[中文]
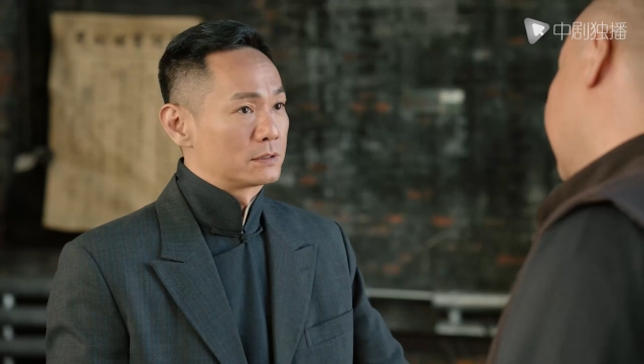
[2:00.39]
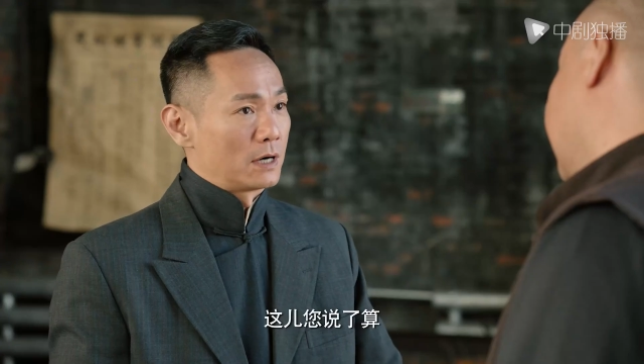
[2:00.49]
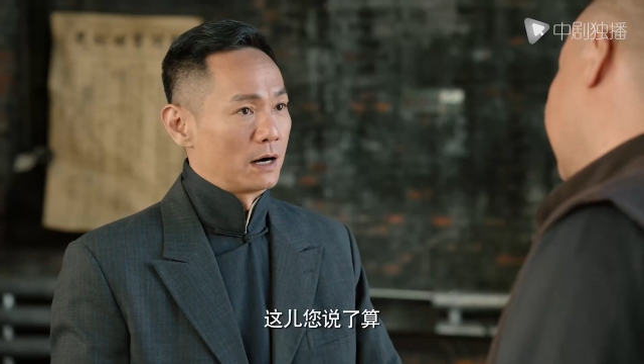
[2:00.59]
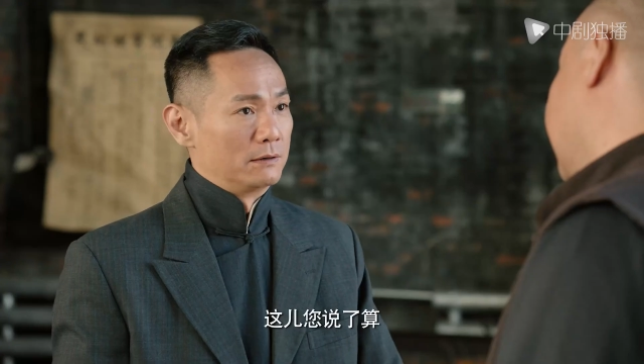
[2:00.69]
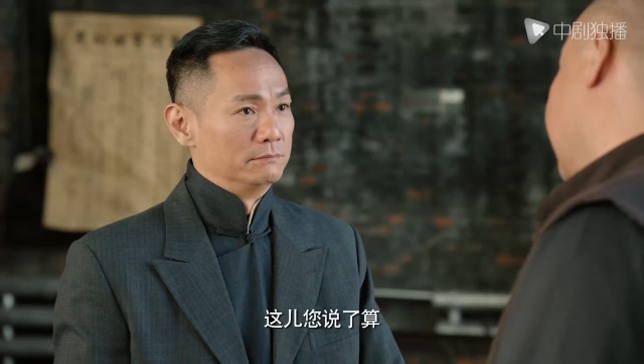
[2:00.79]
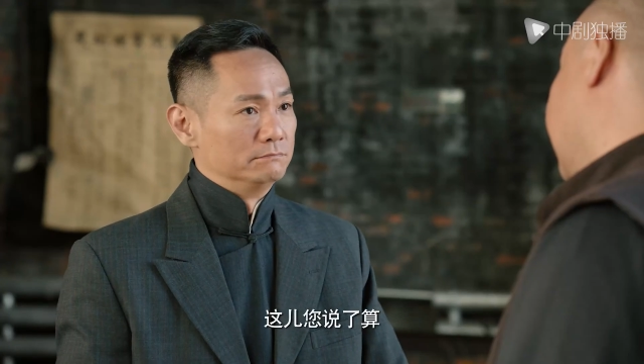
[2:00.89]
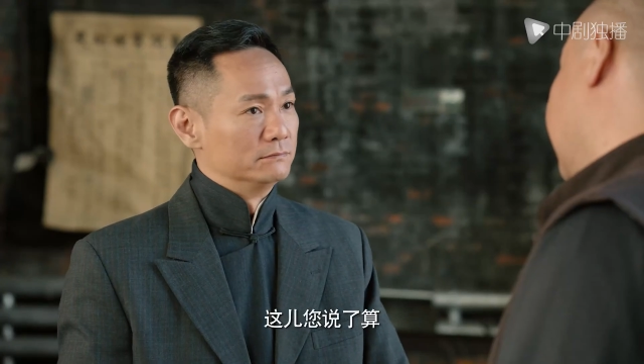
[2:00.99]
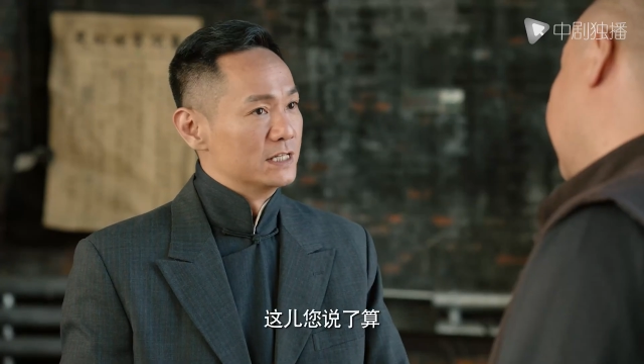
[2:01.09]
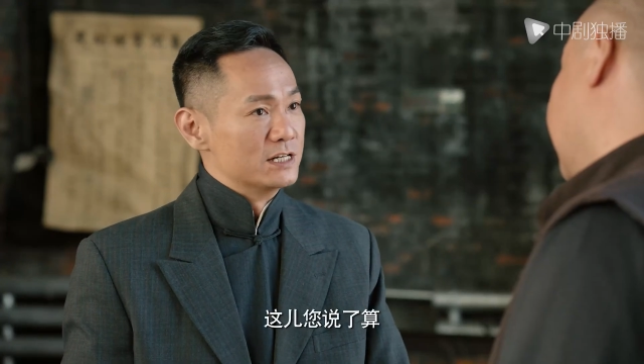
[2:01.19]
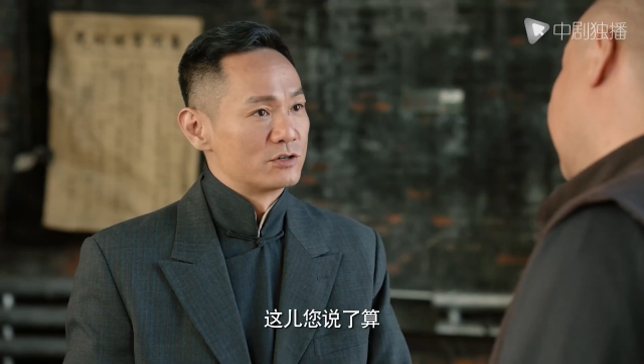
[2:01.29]
这儿
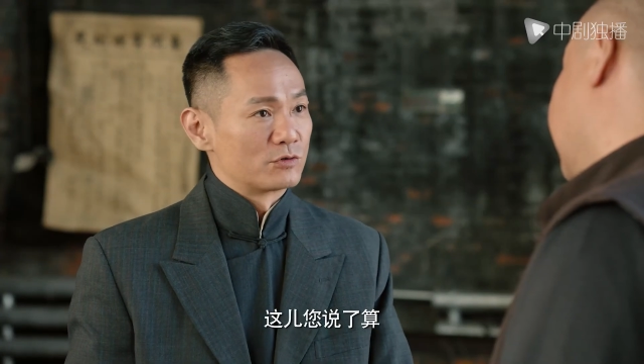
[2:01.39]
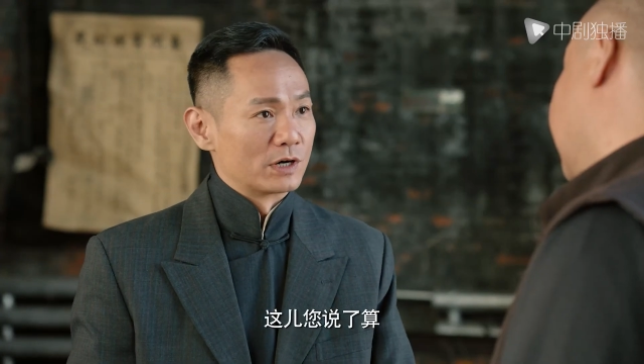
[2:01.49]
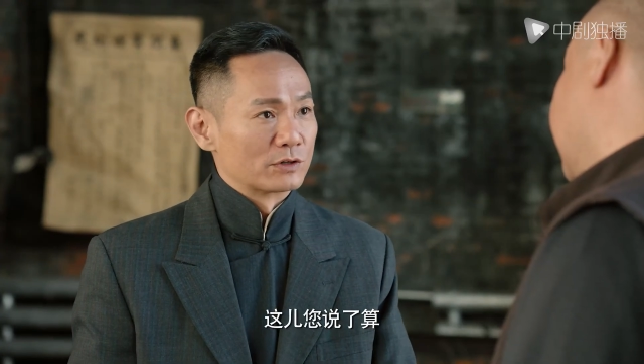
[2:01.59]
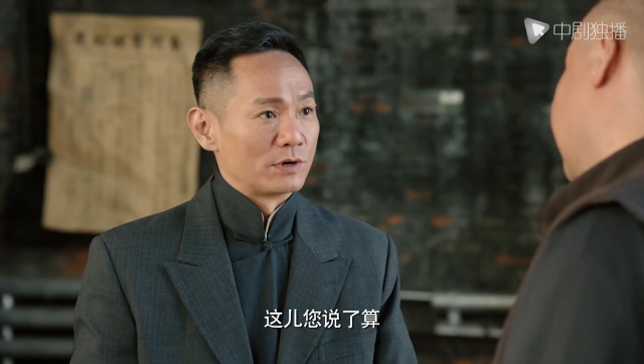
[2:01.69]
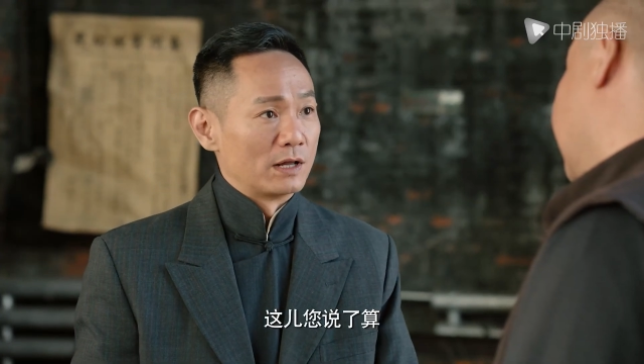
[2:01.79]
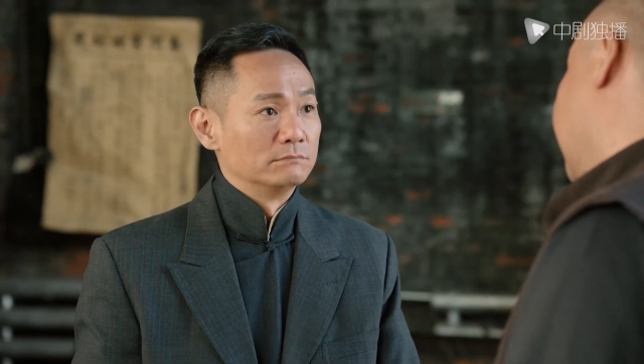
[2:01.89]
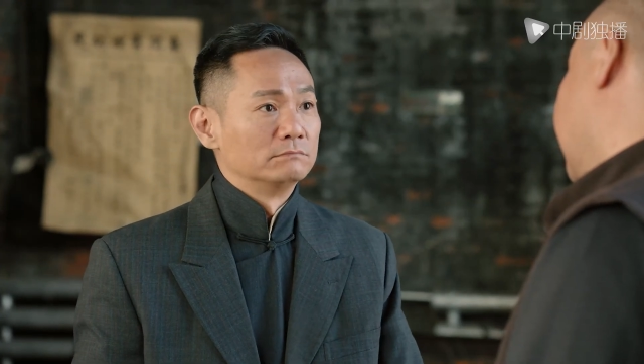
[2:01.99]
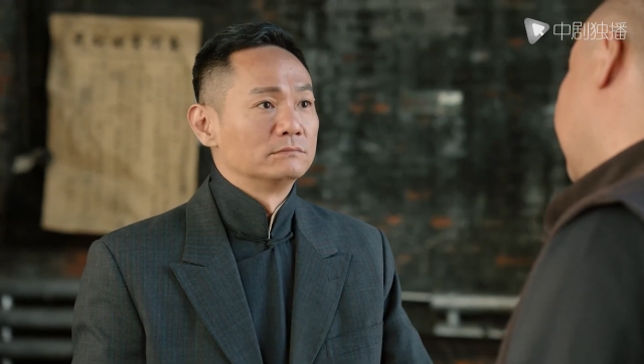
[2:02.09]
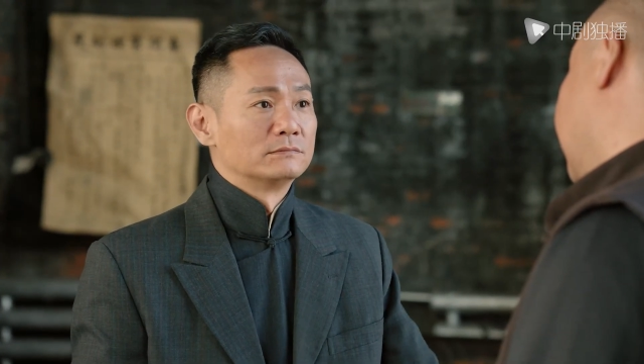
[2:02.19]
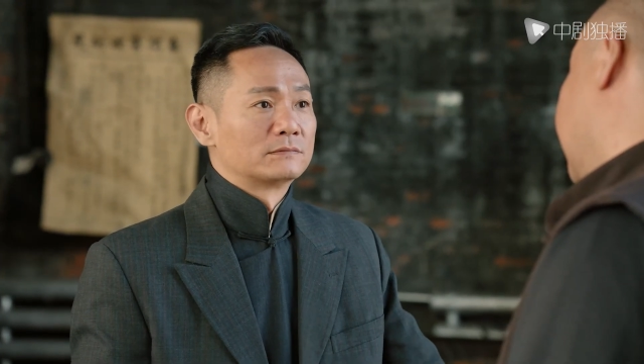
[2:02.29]
您说了算，
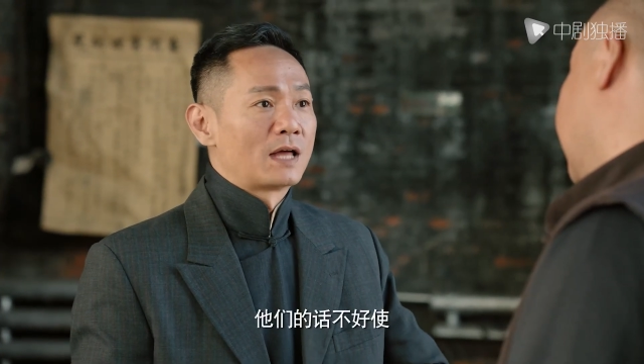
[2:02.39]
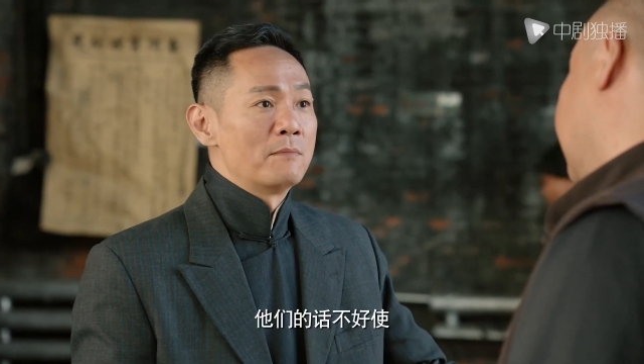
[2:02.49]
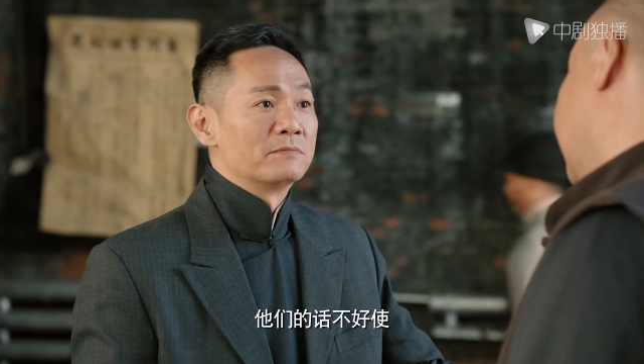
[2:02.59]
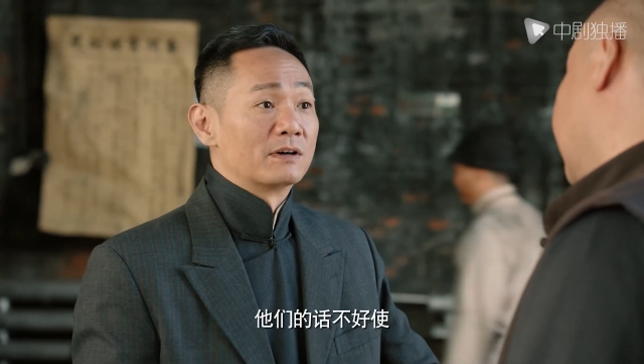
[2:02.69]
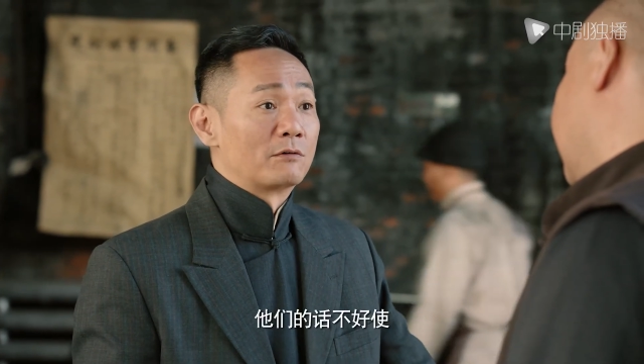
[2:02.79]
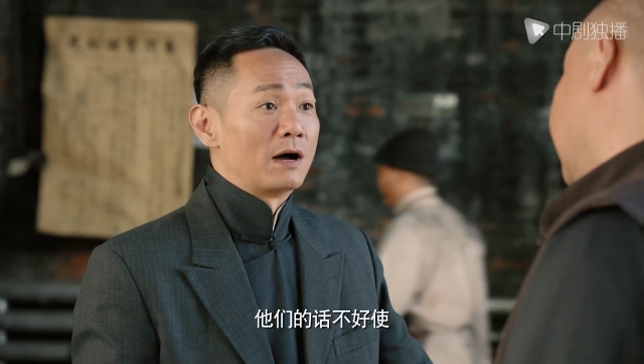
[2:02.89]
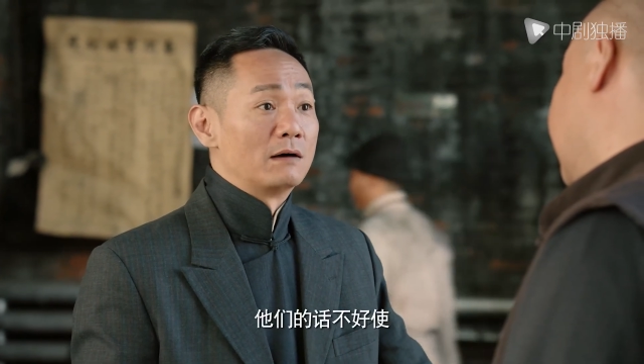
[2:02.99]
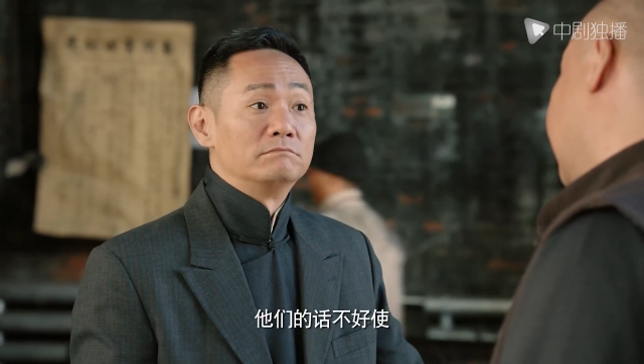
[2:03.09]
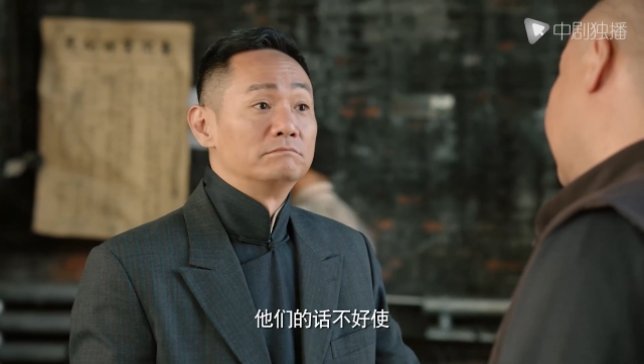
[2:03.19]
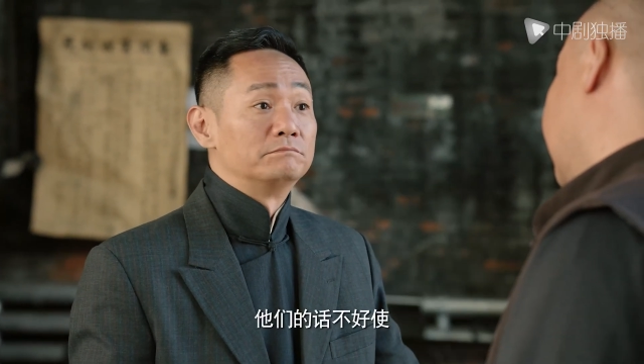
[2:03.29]
他们的话
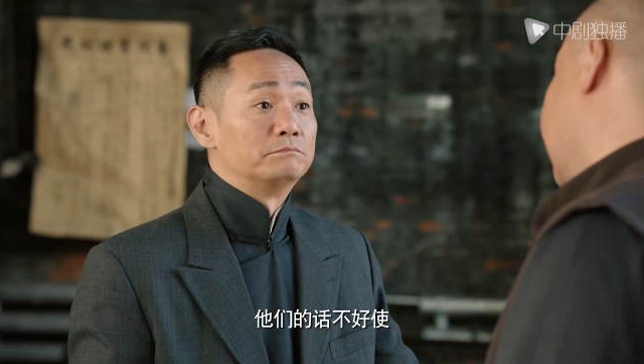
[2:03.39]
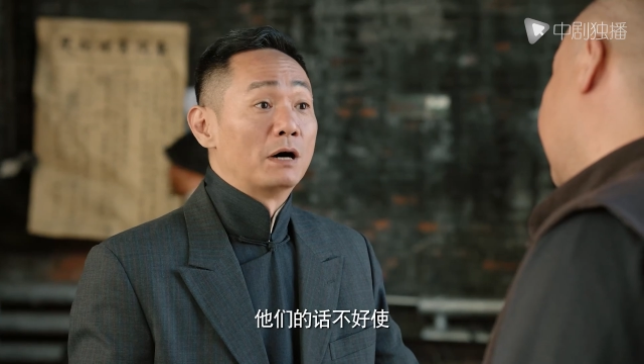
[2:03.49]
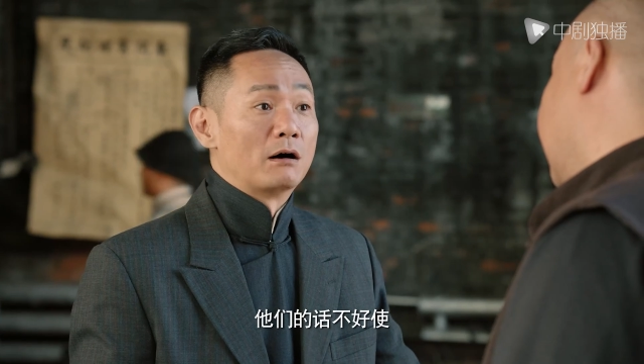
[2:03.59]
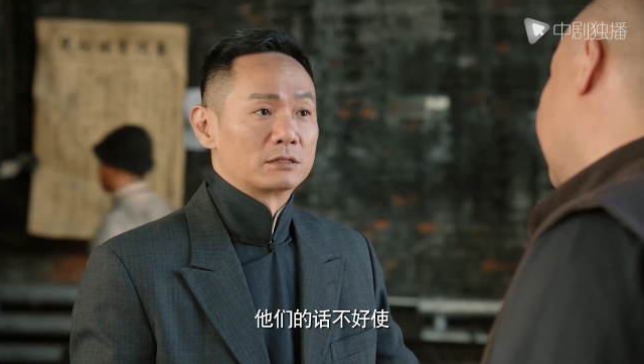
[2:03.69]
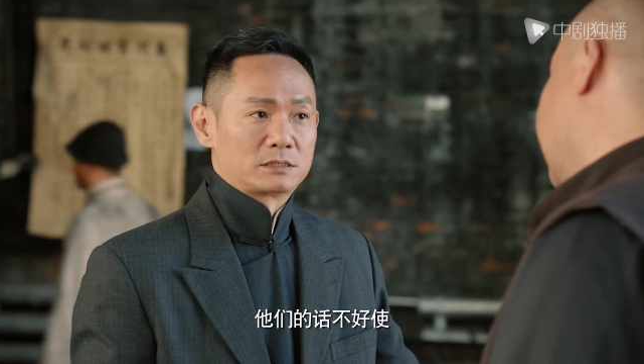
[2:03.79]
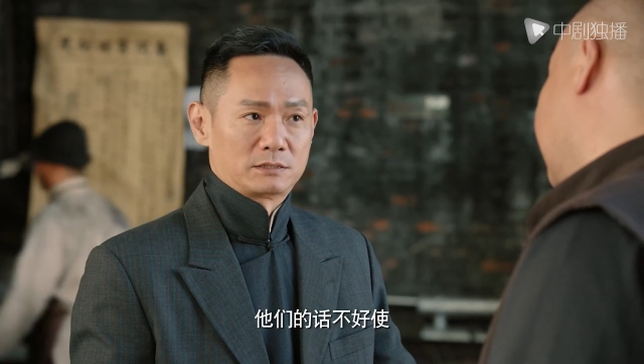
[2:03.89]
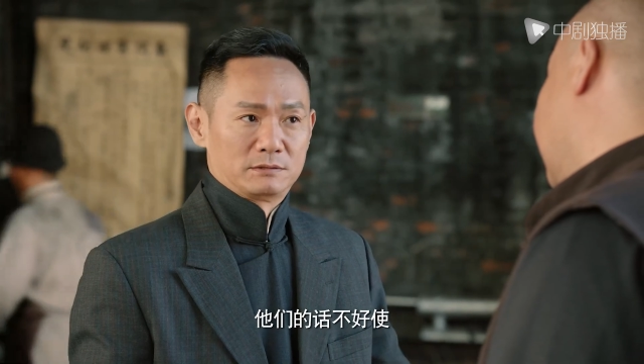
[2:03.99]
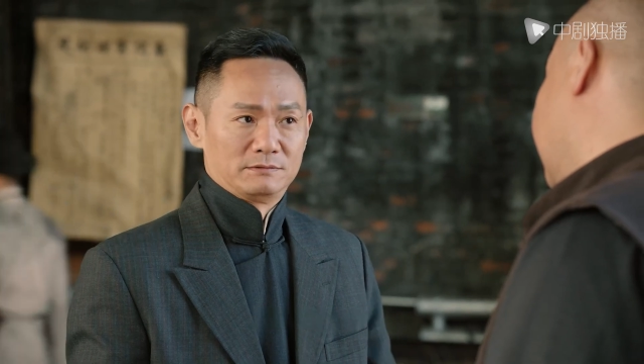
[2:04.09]
不好使。